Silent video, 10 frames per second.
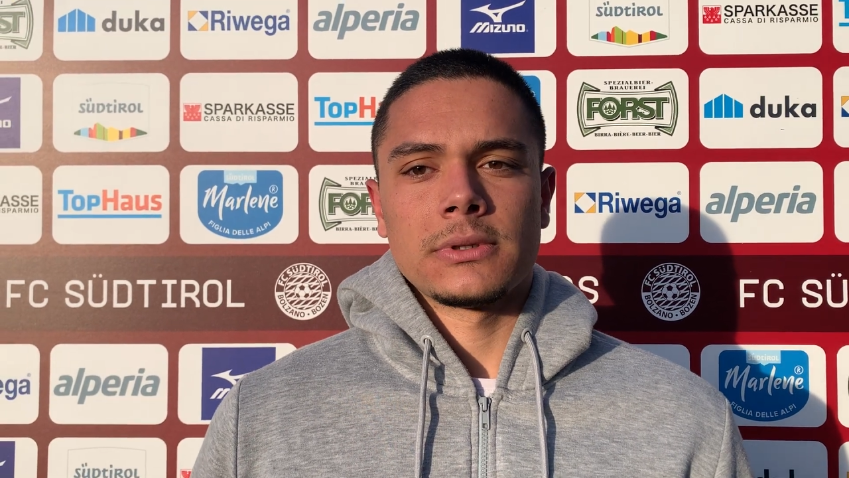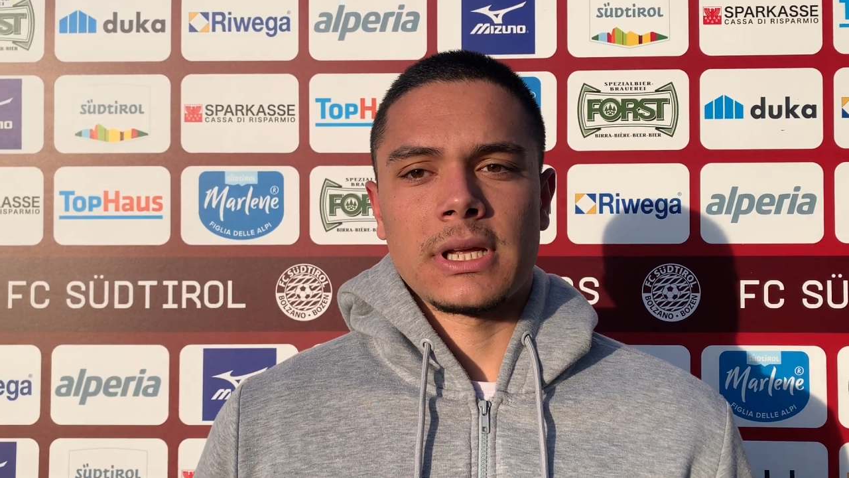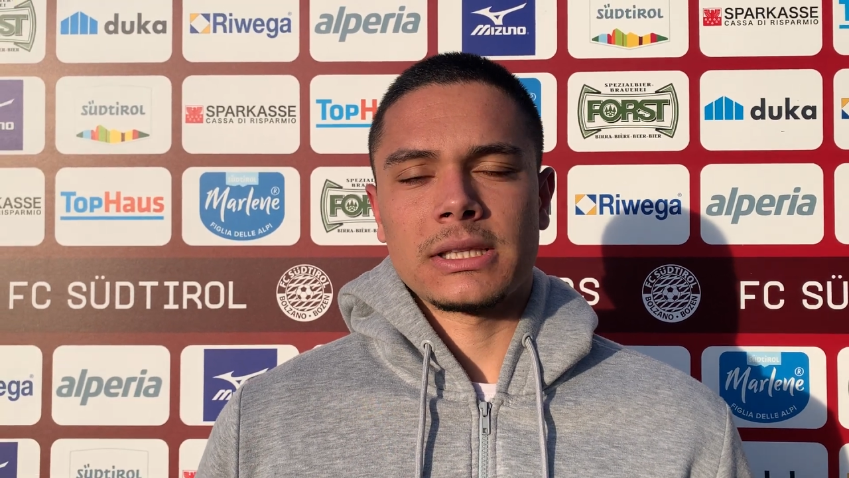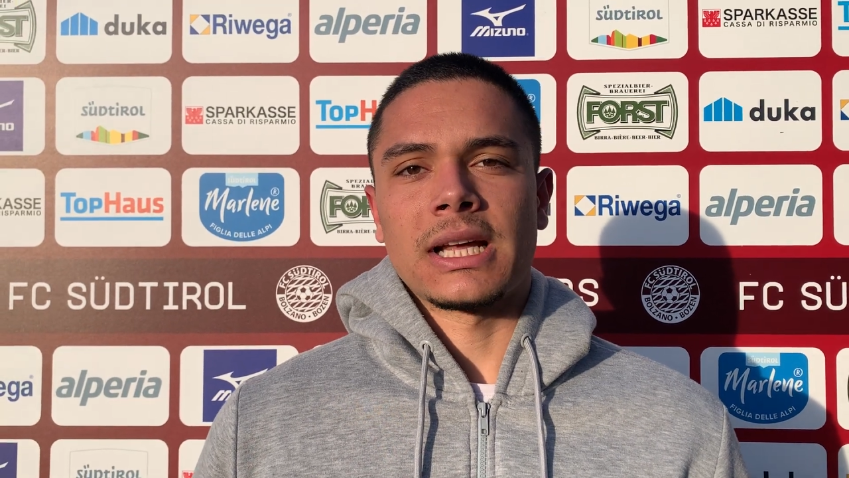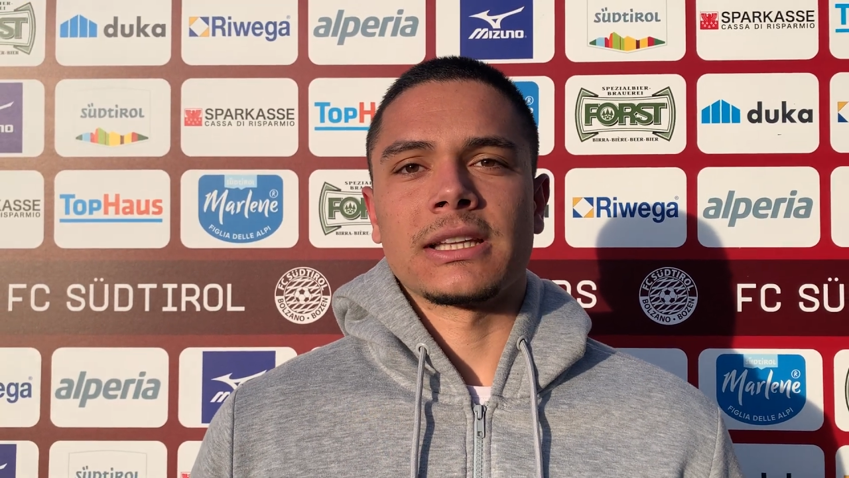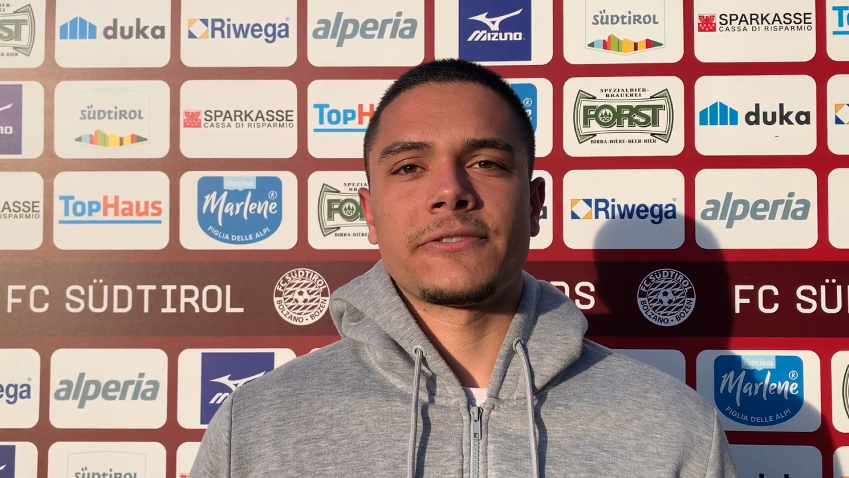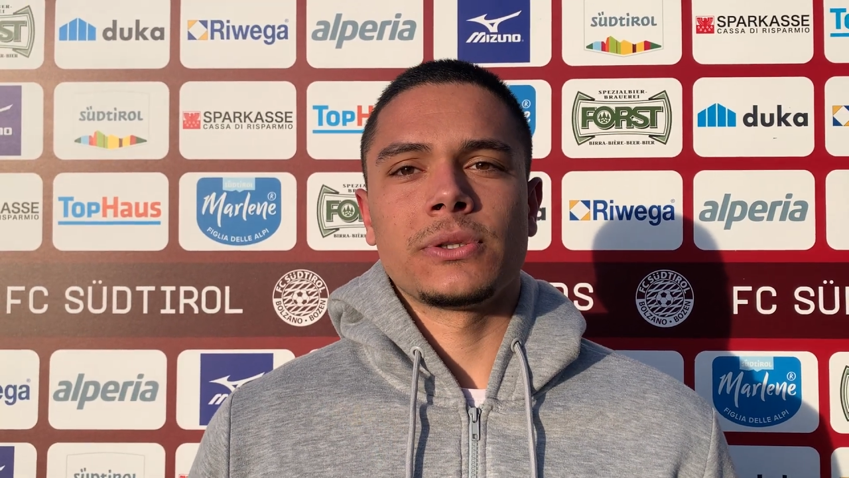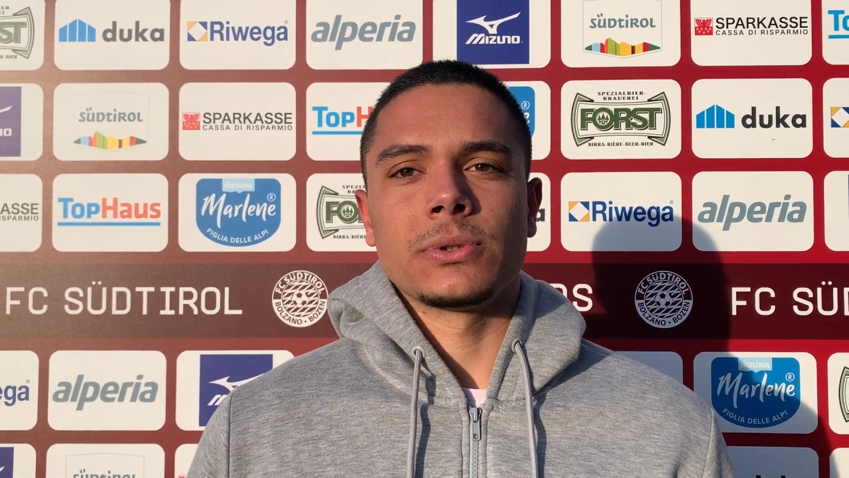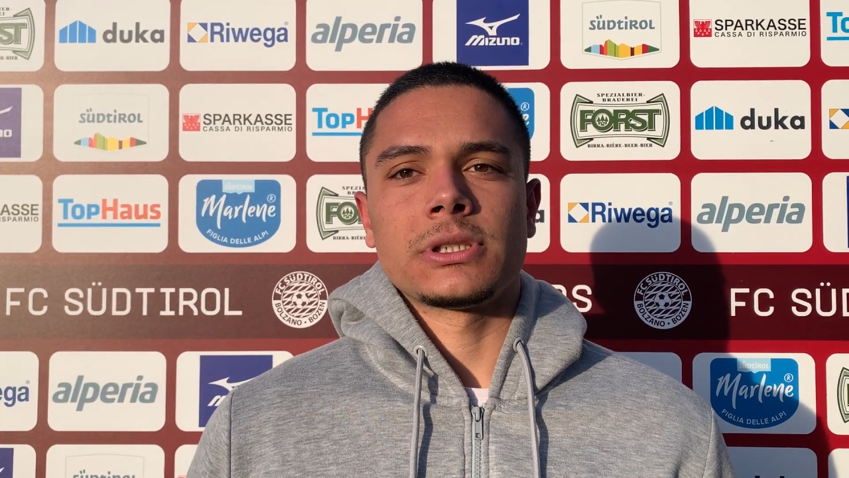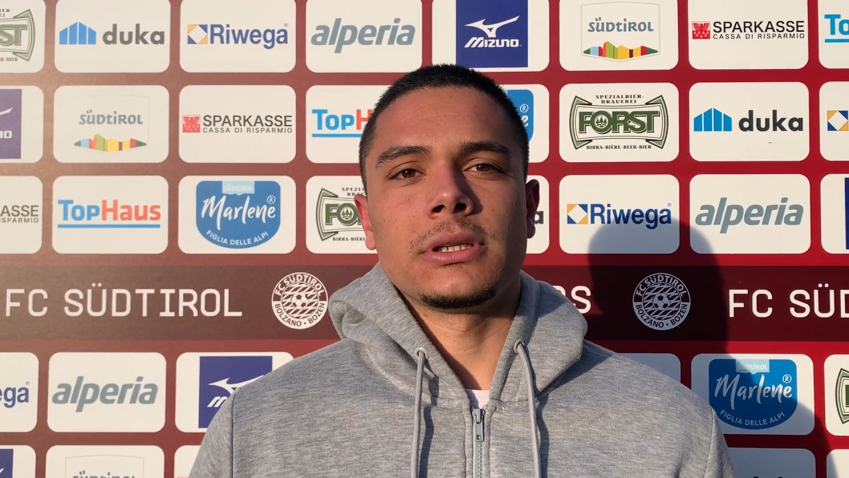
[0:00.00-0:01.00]
Da tanta
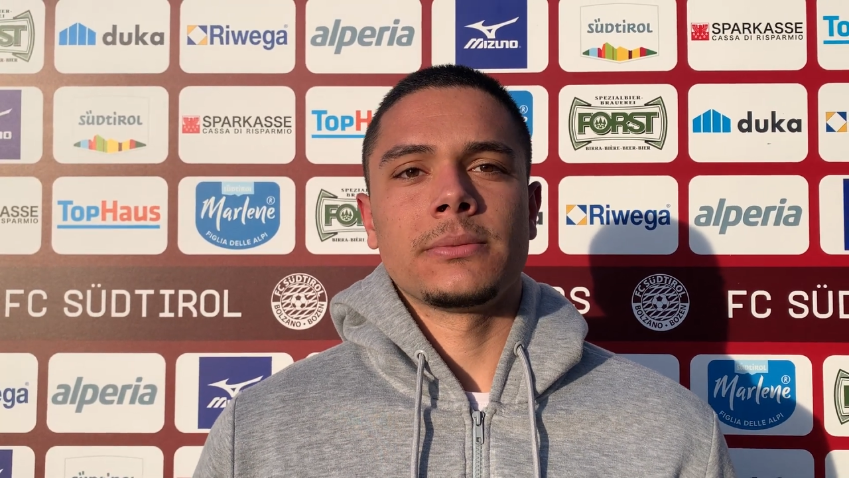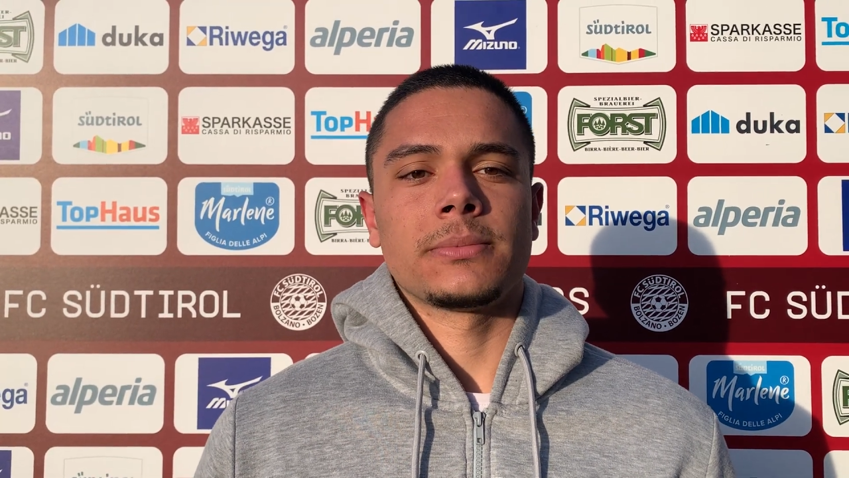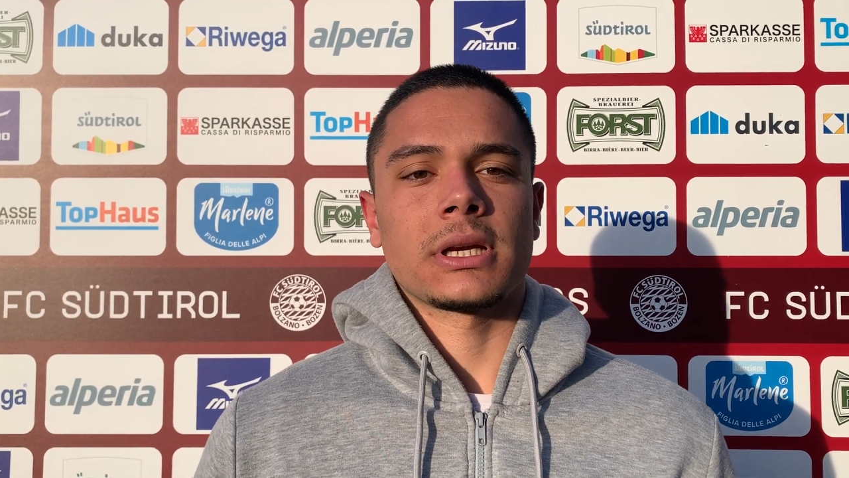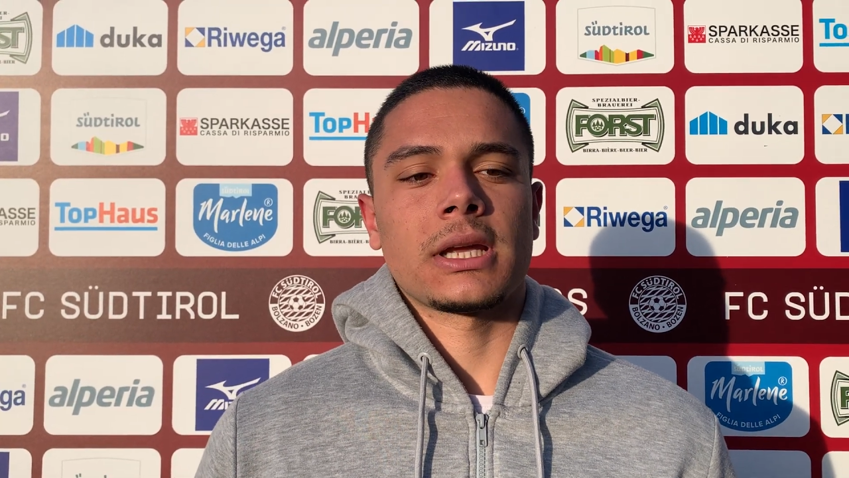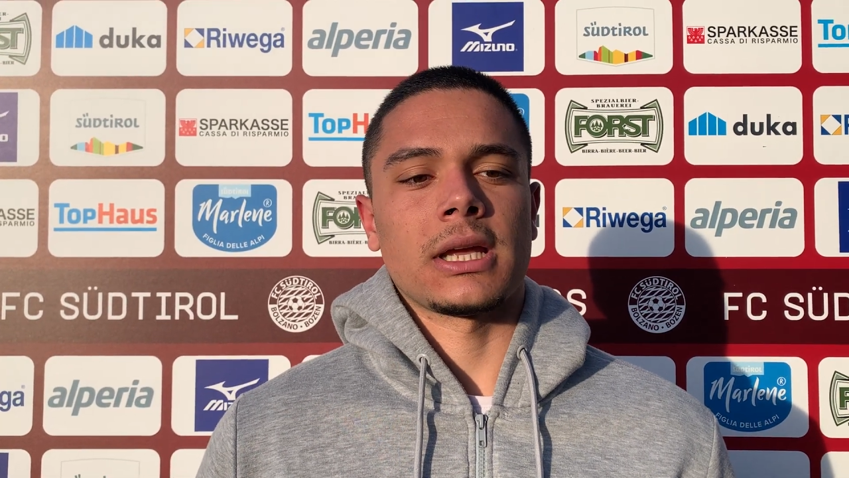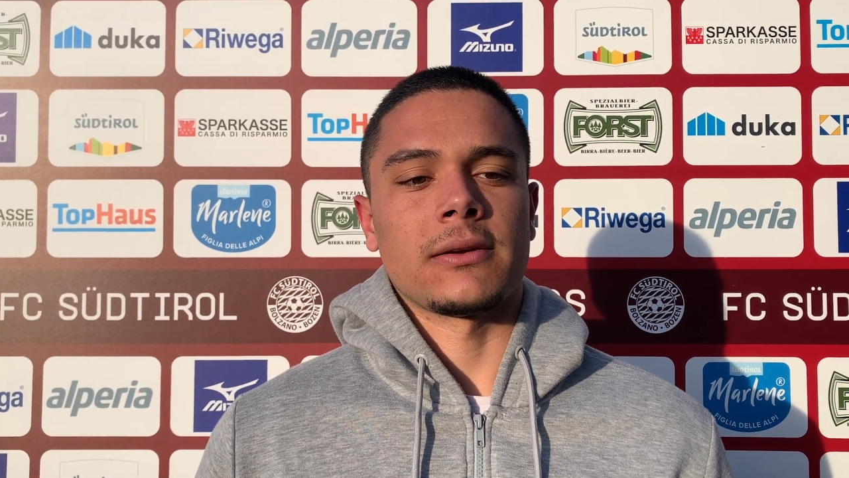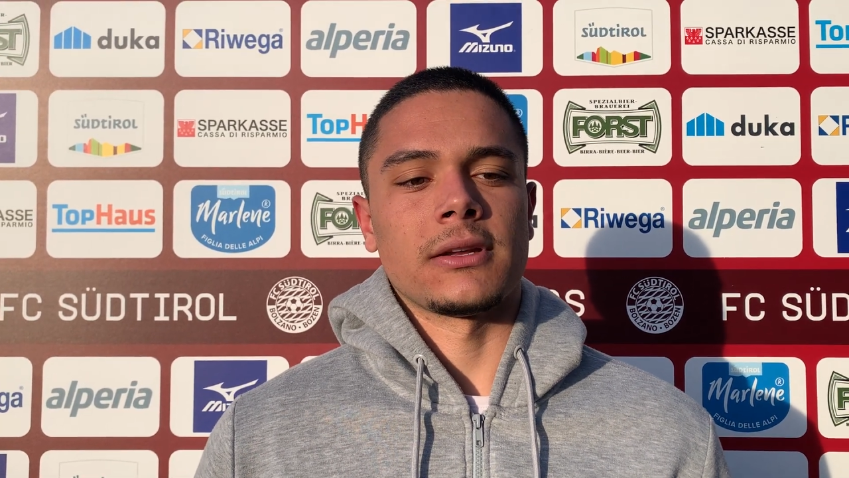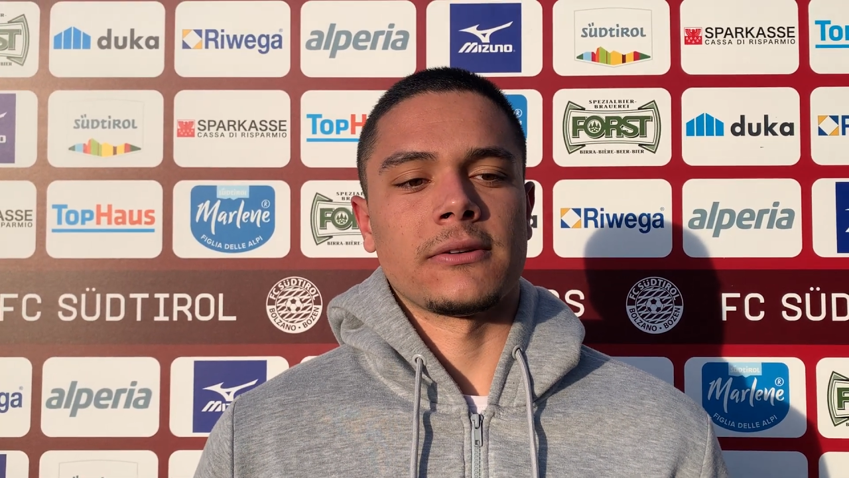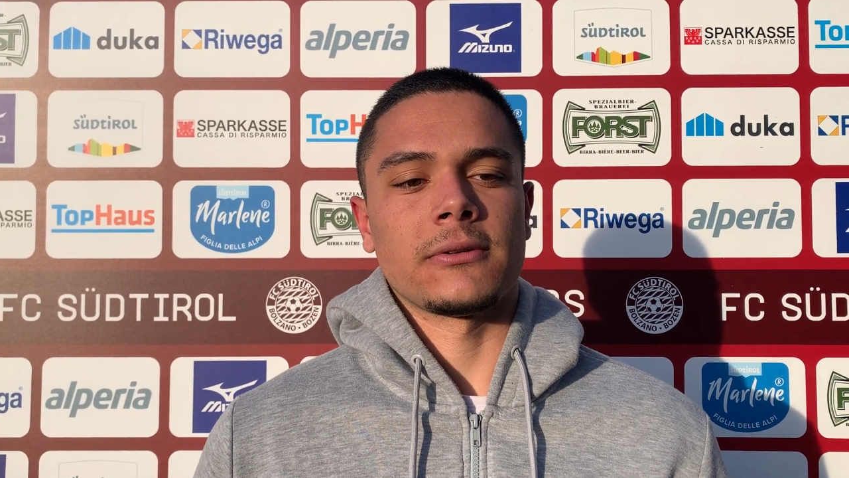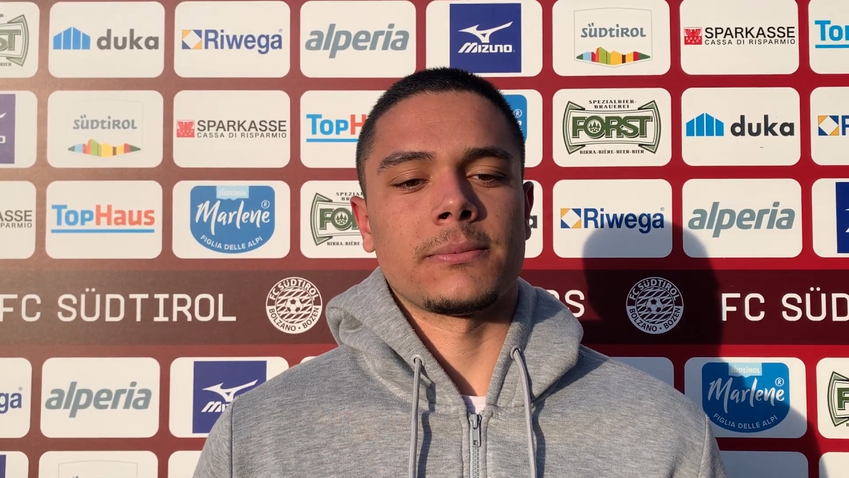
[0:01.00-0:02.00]
fiducia
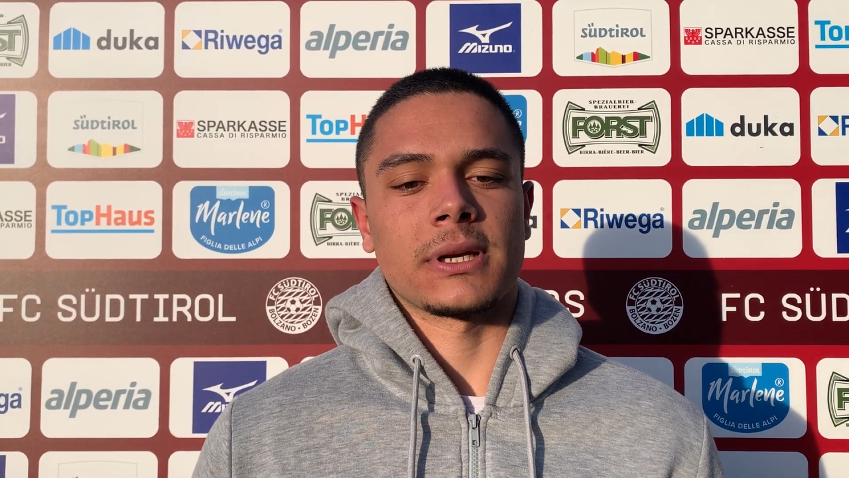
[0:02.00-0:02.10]
perché,